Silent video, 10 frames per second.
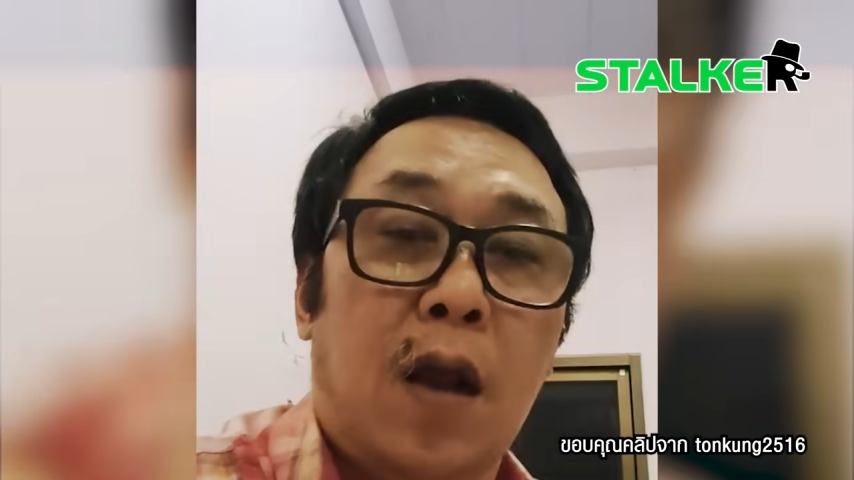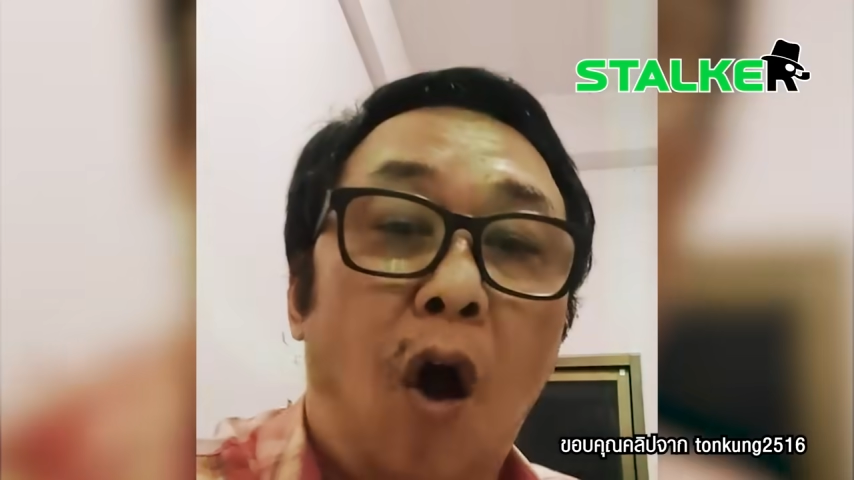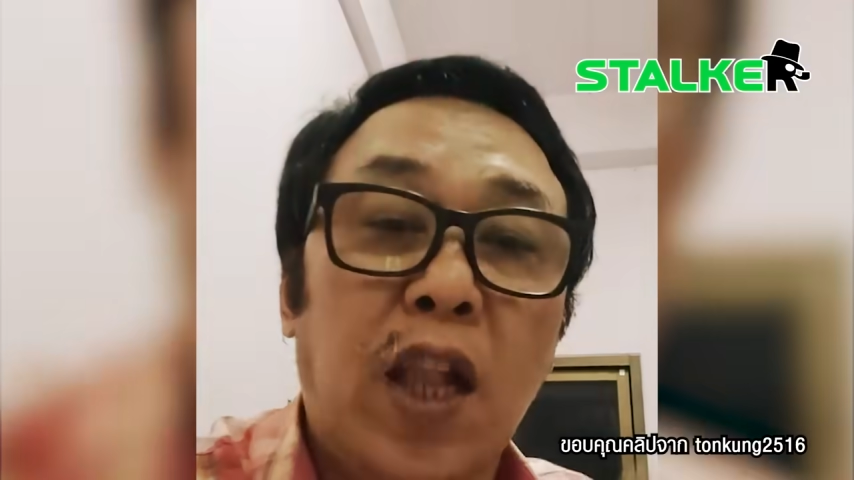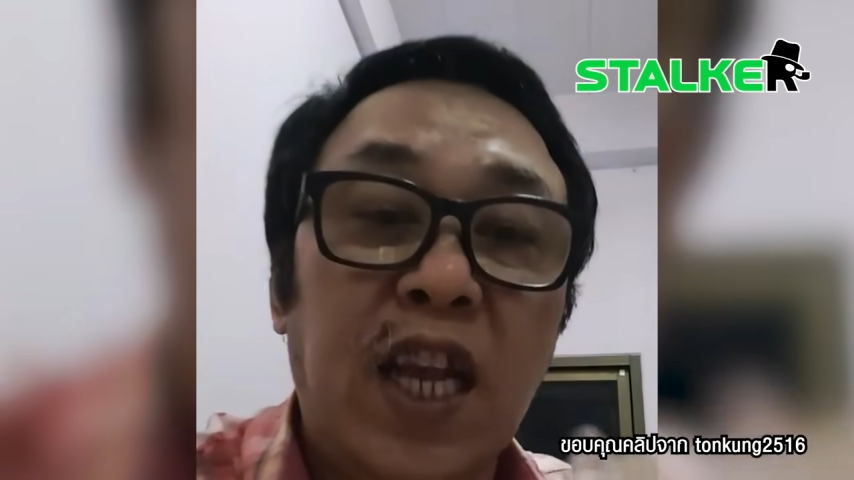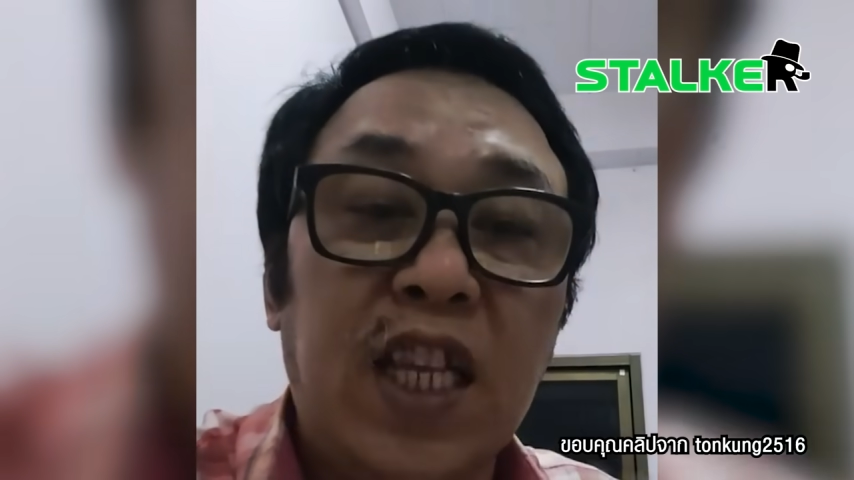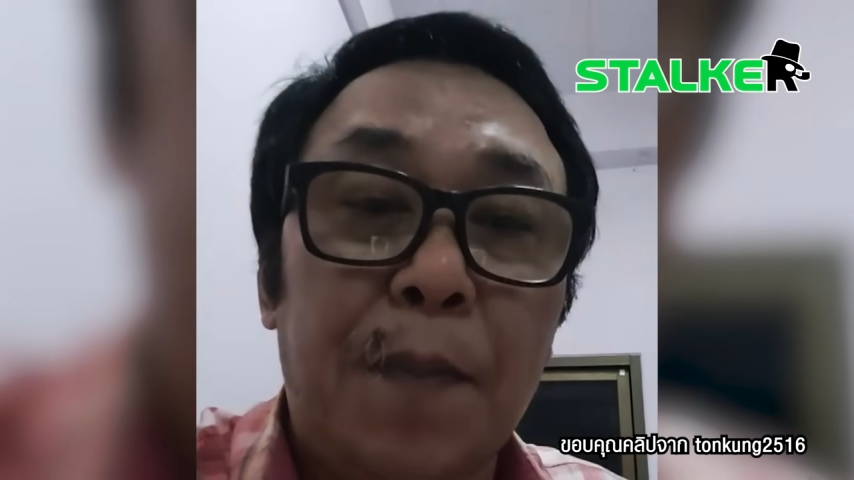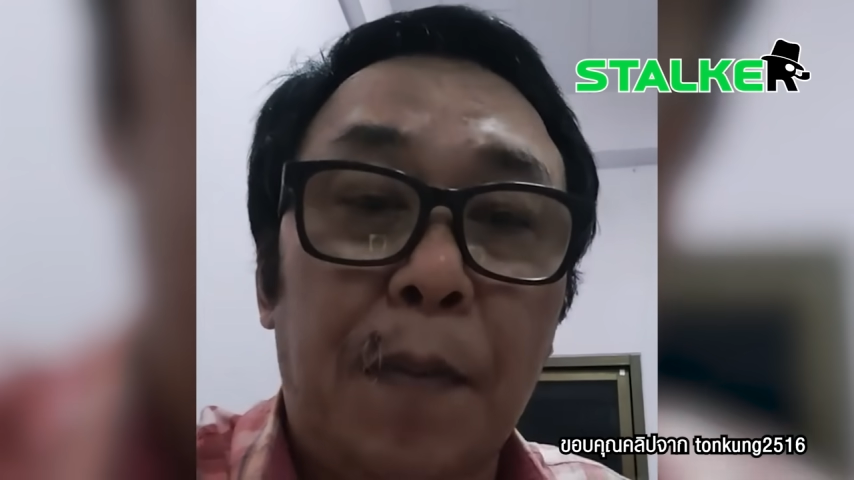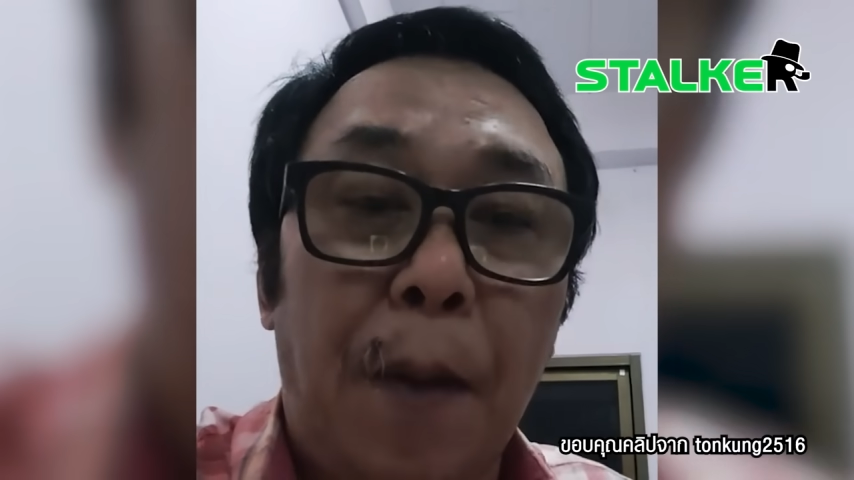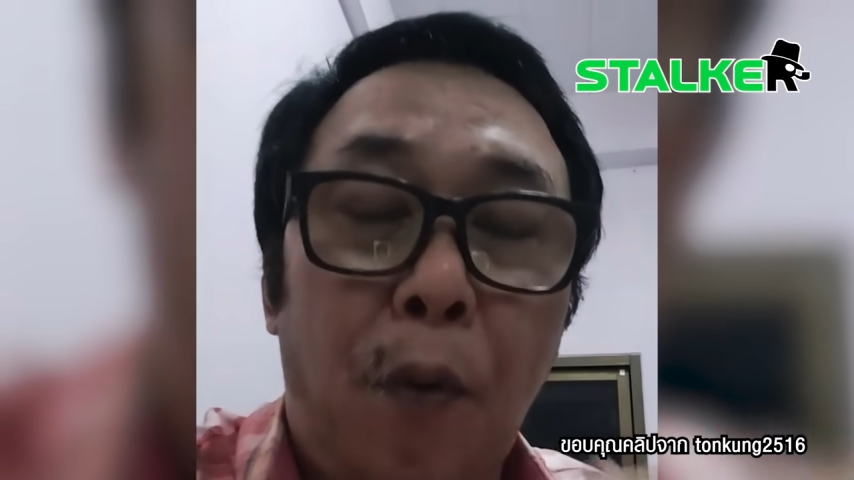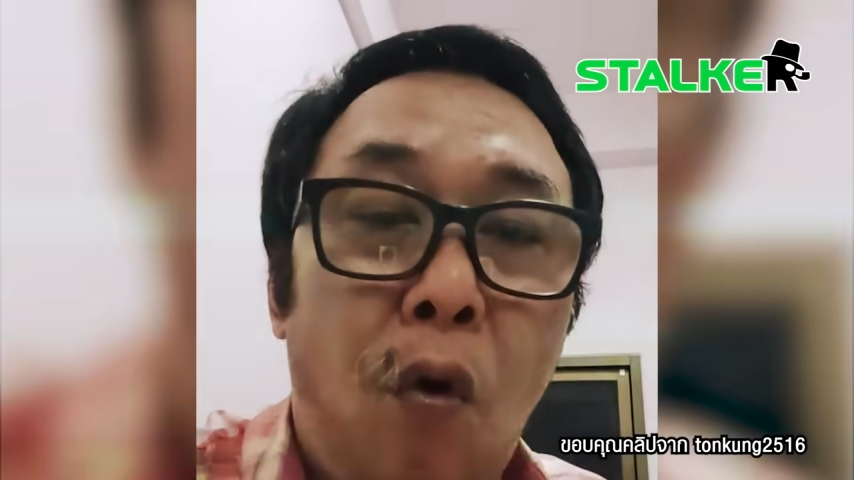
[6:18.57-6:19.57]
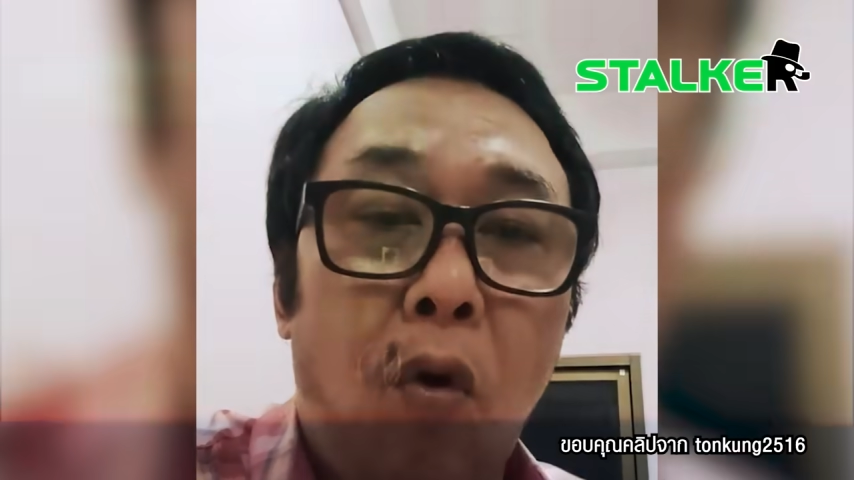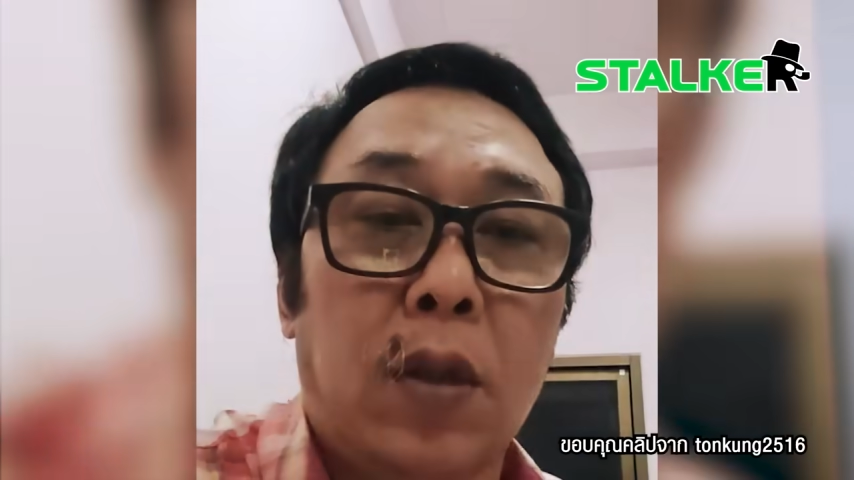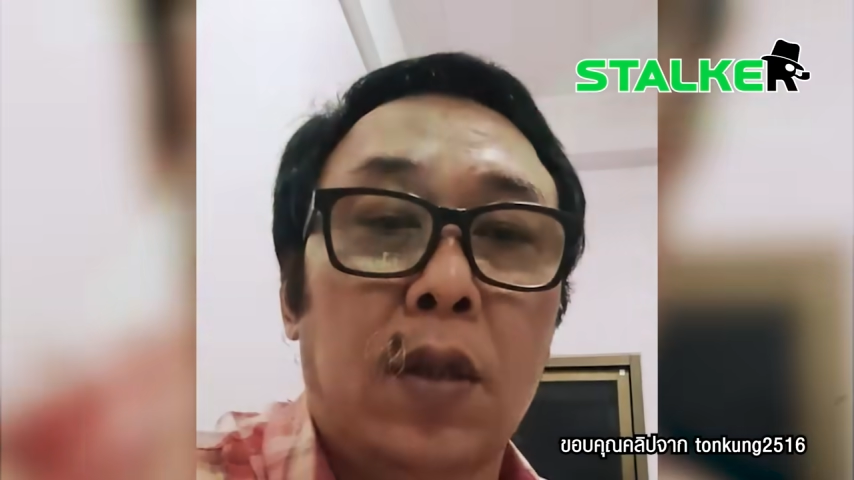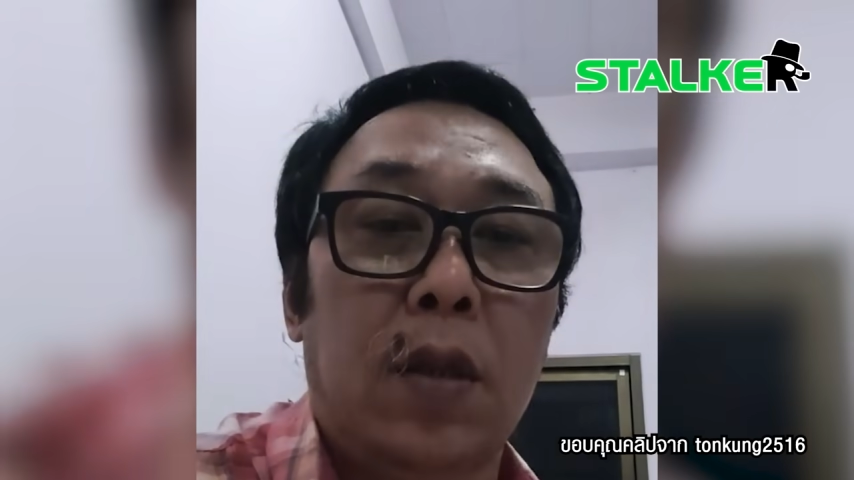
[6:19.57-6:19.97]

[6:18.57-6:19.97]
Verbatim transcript: ก่อนที่จะพูด